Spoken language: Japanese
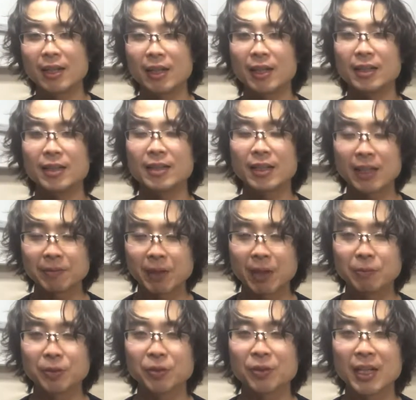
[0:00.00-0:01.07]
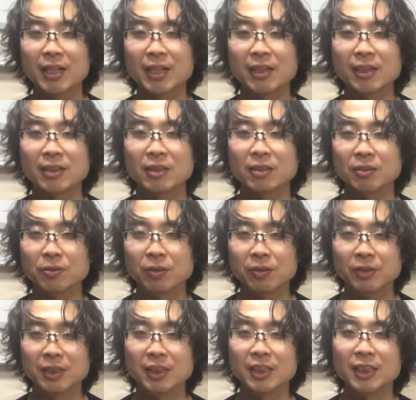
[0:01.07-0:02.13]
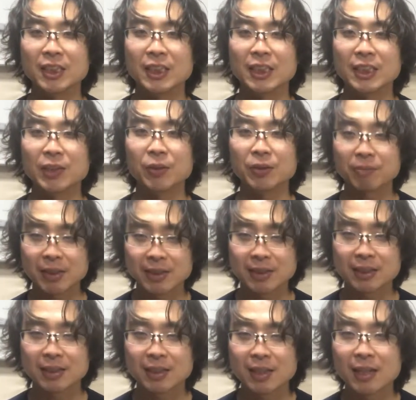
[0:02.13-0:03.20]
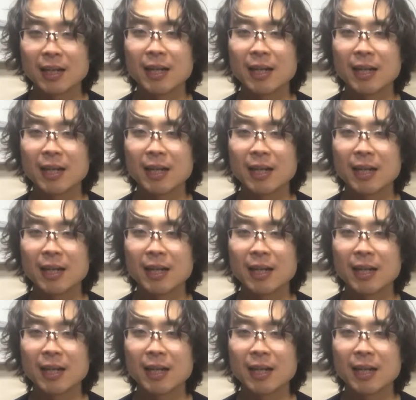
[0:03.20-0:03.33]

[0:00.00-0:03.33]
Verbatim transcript: えー、でただいま無料体験レッスンを実施しております、